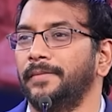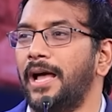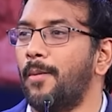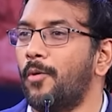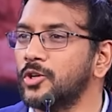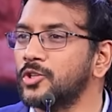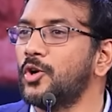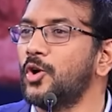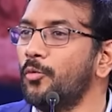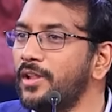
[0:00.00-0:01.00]
ఆ మోసం
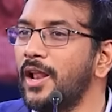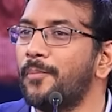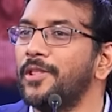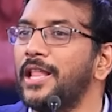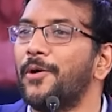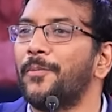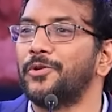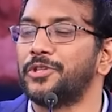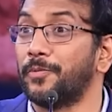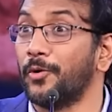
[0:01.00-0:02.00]
నువ్వు విడుదల పొందావు
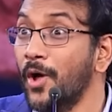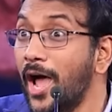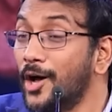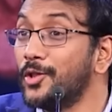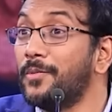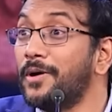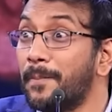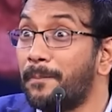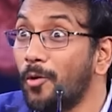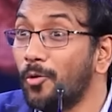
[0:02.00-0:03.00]
అప్పుడు చెప్పు అందులో బట్టే
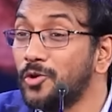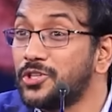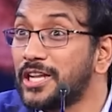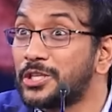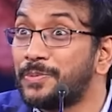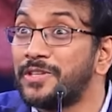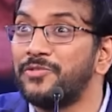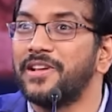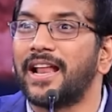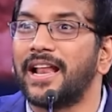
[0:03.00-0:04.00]
పౌలు చాలా
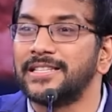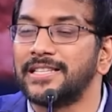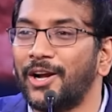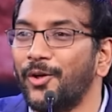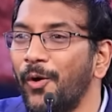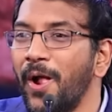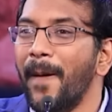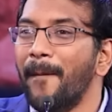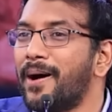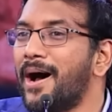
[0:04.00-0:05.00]
స్పెసిఫిక్గా రాశాడు
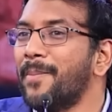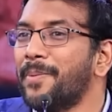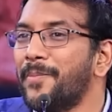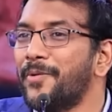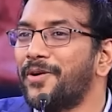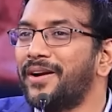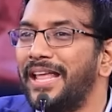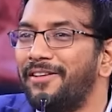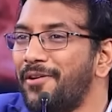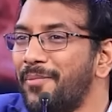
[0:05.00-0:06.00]
పాపము
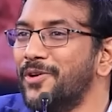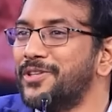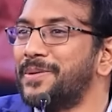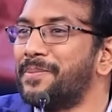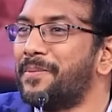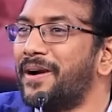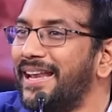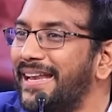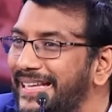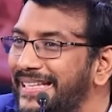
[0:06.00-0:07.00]
నుండి విమోచింపబడి
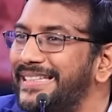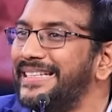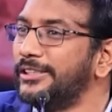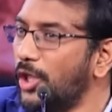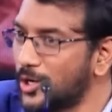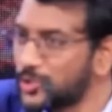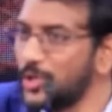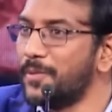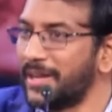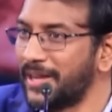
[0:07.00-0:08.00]
నీతికి
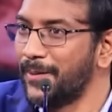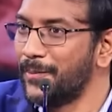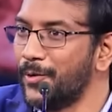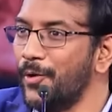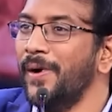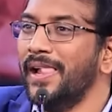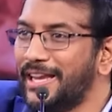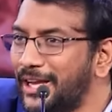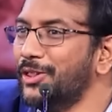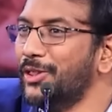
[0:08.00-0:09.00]
దాసులమయ్యాము
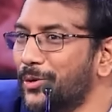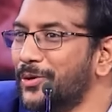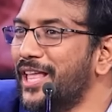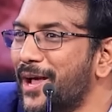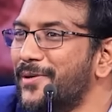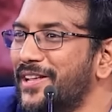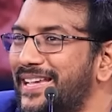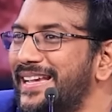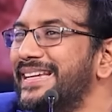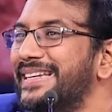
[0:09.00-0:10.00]
ఇందుకు
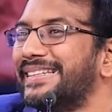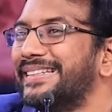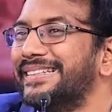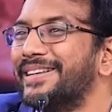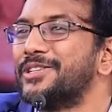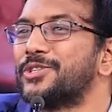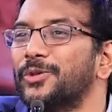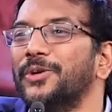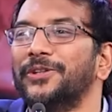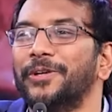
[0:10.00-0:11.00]
దేవునికి
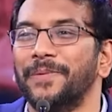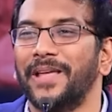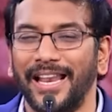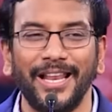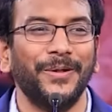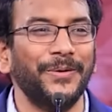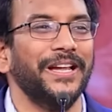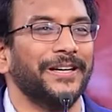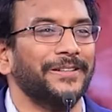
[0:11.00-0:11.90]
స్తోత్రం హలలుయ